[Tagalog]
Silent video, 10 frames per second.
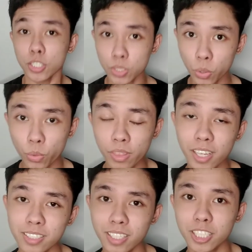So,
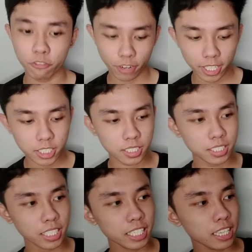this is Fresh
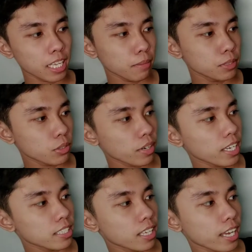Skin Lab. So,
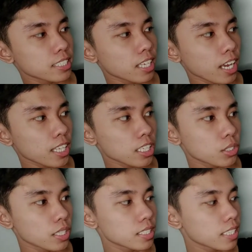ayan, guys, nakikita
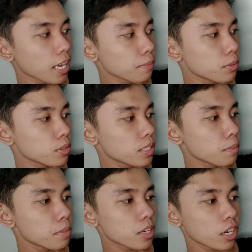nyo is K-Beauty
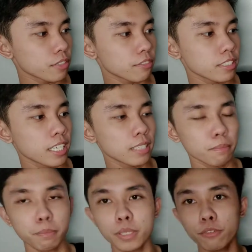Be Confident
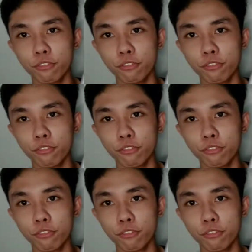Be